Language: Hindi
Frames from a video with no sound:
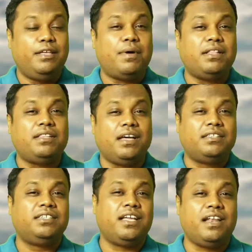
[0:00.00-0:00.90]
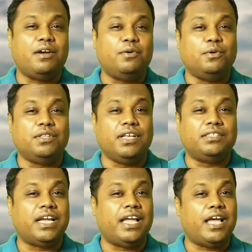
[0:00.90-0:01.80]
ये बात हर जगह लागू होती है
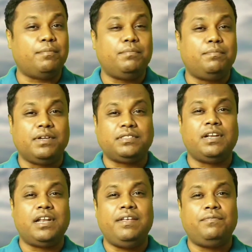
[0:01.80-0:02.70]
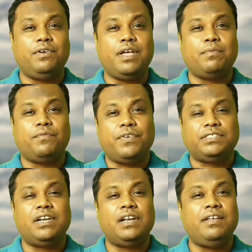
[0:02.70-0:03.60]
चाहे आपकी पर्सनल लाइफ हो या
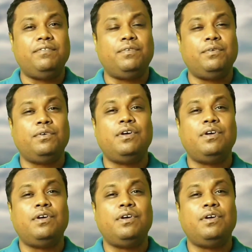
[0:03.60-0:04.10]
प्रोफेशनल लाइफ हो